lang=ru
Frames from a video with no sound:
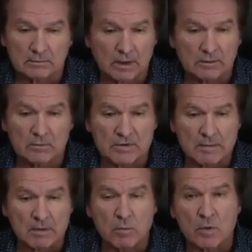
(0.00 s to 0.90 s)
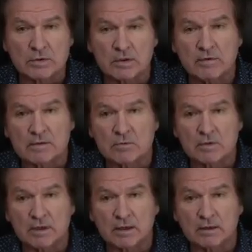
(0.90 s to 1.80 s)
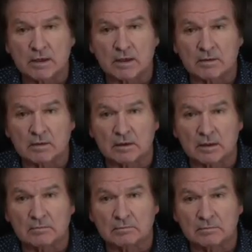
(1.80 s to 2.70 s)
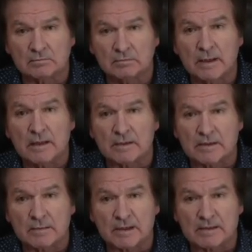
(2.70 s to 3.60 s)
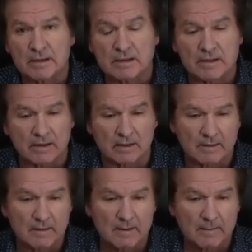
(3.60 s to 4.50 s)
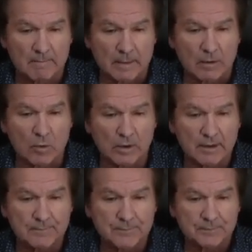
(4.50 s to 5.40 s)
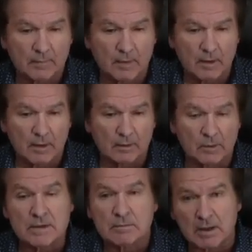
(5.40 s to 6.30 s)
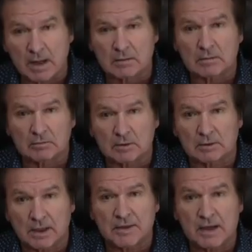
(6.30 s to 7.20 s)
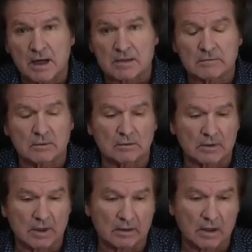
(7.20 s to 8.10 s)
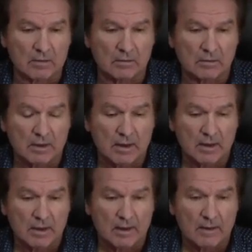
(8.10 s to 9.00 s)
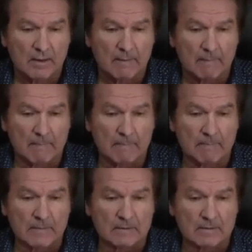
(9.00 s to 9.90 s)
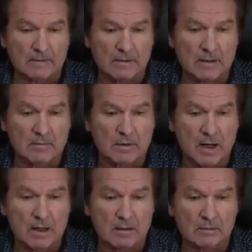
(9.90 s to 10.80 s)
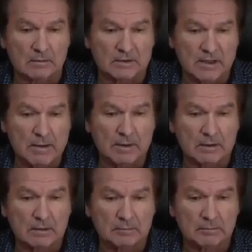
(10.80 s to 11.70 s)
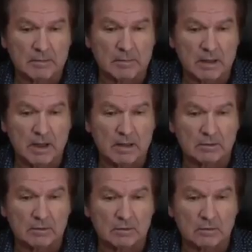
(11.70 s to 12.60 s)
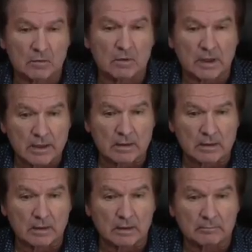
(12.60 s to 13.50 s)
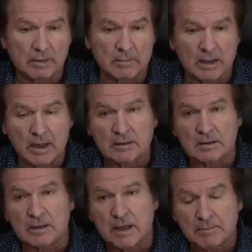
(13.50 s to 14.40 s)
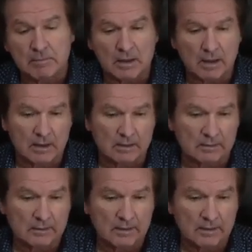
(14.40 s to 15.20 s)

одной из самых мощных воздушных атак, которые были за последние годы, но если брать вот одноразовую только атаку, с тем, как Запад помогает Украине, помогает или не помогает.